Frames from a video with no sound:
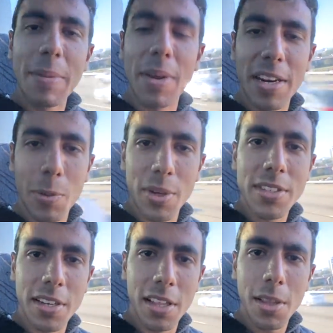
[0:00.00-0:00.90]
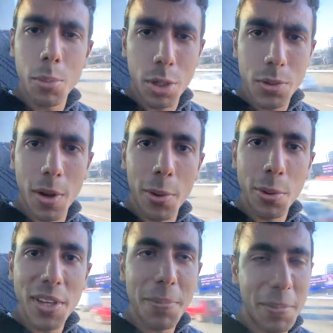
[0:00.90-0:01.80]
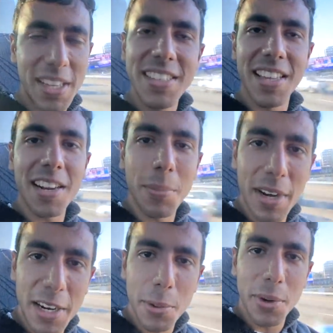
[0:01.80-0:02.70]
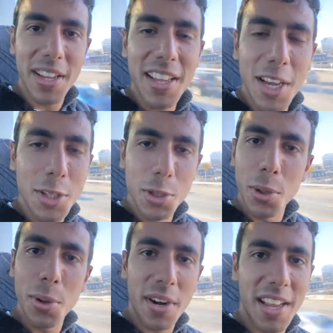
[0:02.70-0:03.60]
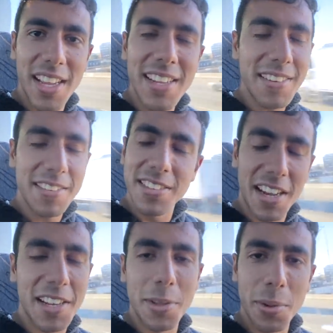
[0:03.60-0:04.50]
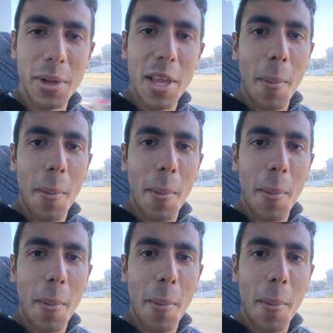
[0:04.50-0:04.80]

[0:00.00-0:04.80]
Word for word: एक बार रिक्वेस्ट कर देते पुलिस वालों को कि प्लीज़ यार हम लेट हो रहे हैं छोड़ो लड़ाई जाने दो